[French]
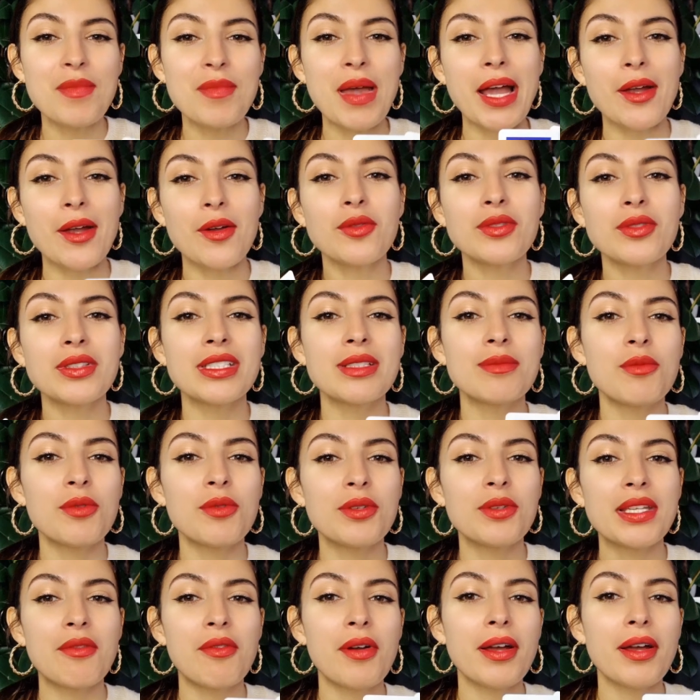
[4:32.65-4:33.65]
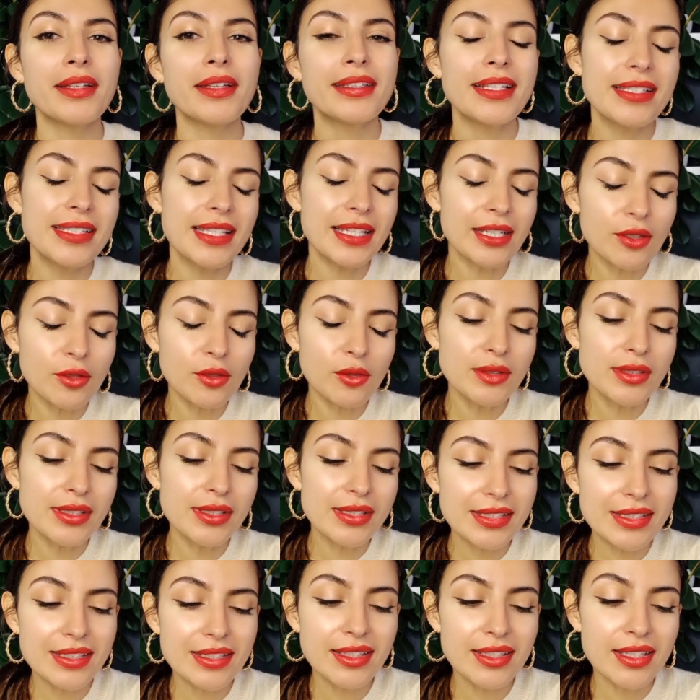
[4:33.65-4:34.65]
Par contre, il peut y avoir des
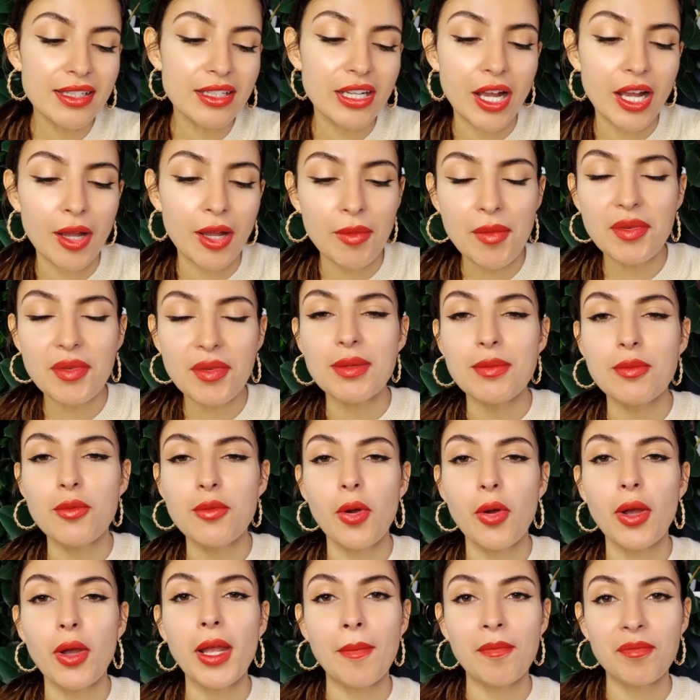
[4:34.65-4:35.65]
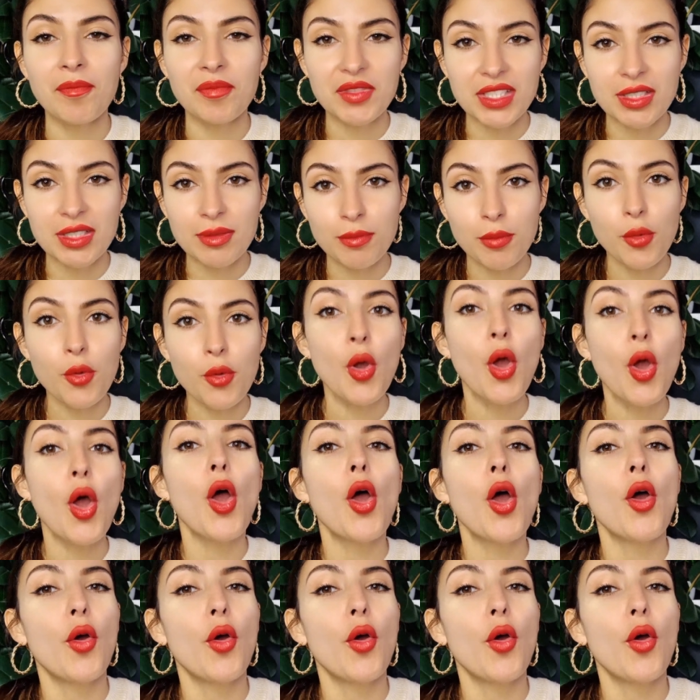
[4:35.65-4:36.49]
synchronicités quand même qui pourraient un petit peu